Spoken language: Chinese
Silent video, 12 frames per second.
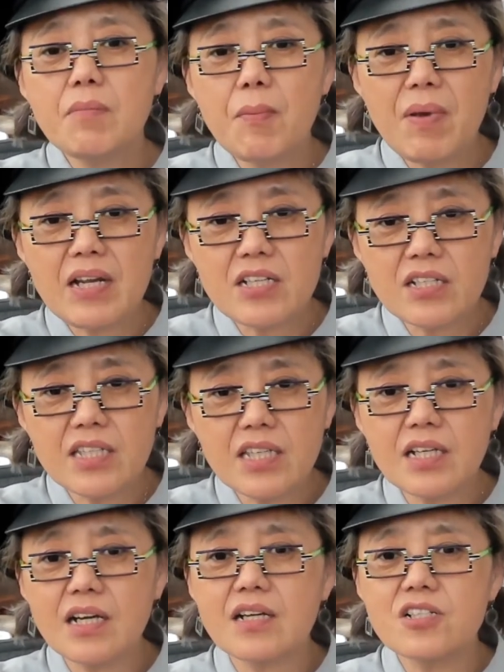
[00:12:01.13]
你们办成
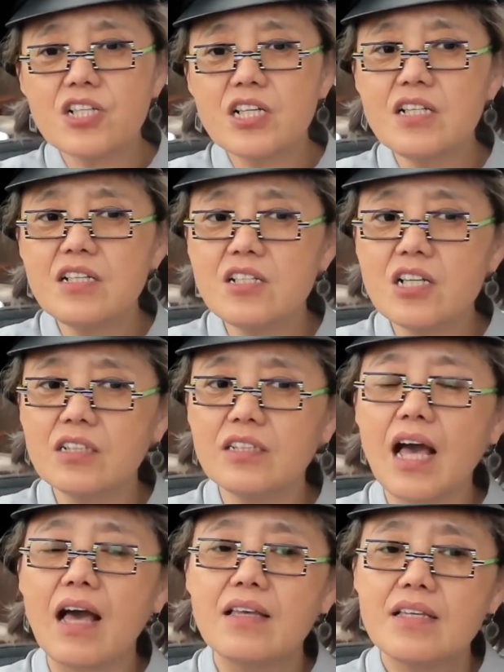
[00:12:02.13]
一个真正
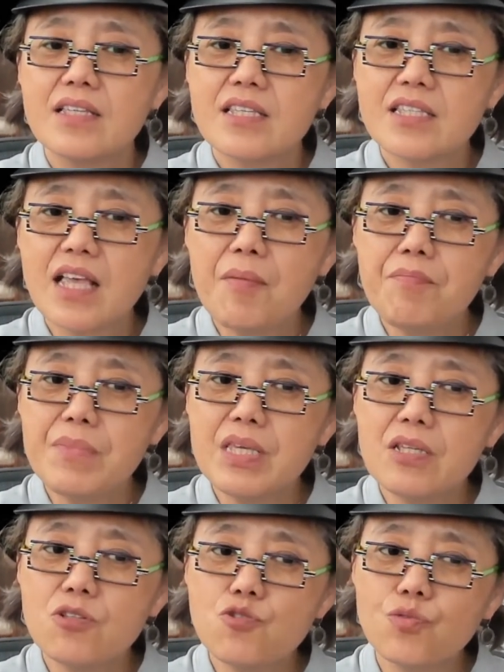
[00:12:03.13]
的三
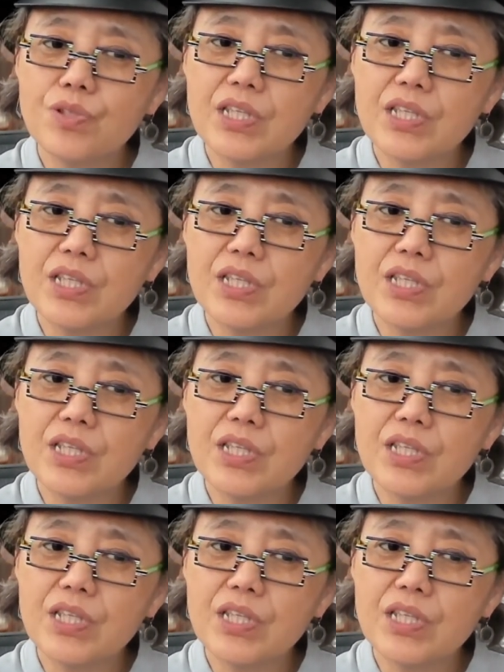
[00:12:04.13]
民主